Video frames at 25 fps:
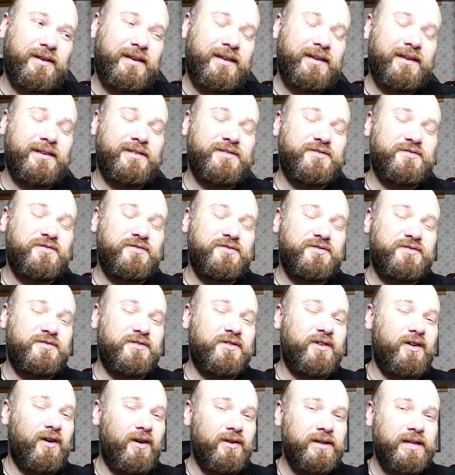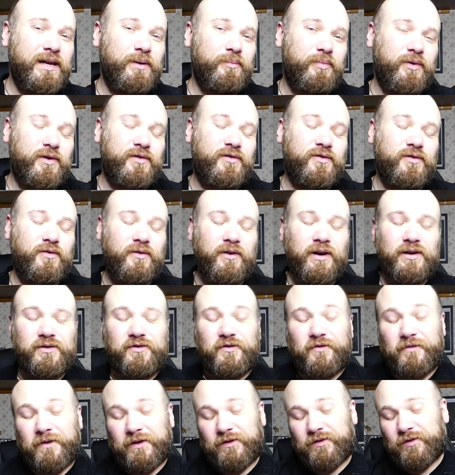qui est juste du grand n'importe quoi, de
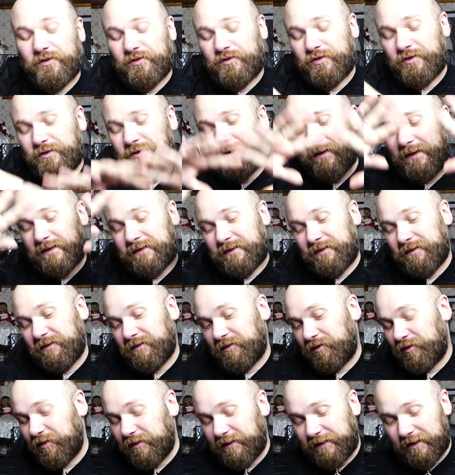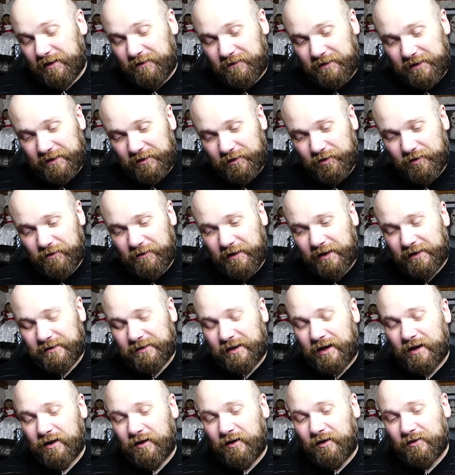toute façon toute cette, toute cette vidéo va
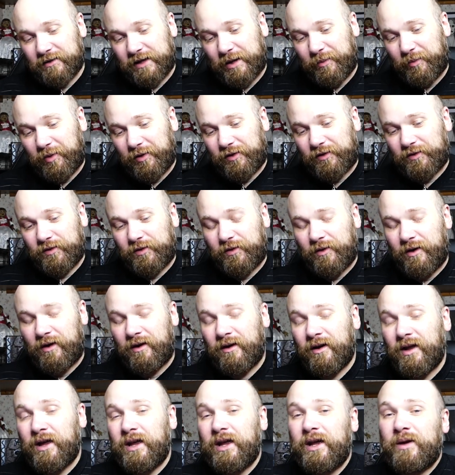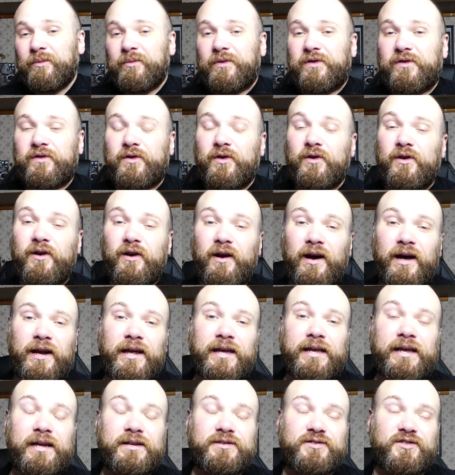être un grand n'importe quoi, puisque l'heure à
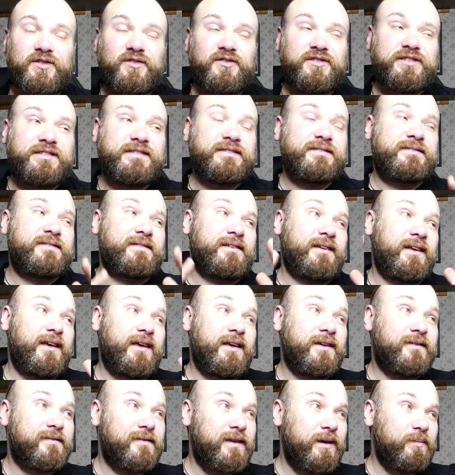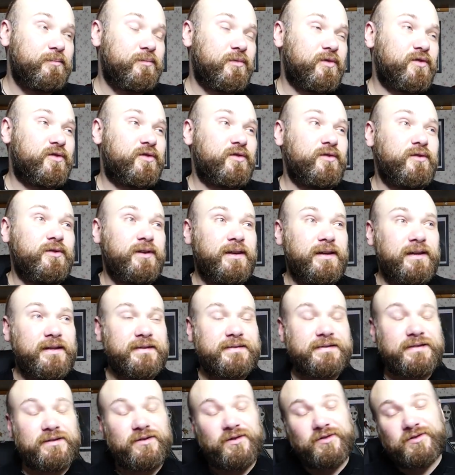laquelle j'enregistre il est extrêmement tôt, il
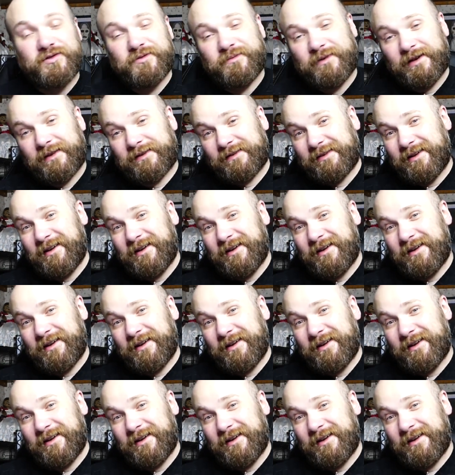est 7h du matin,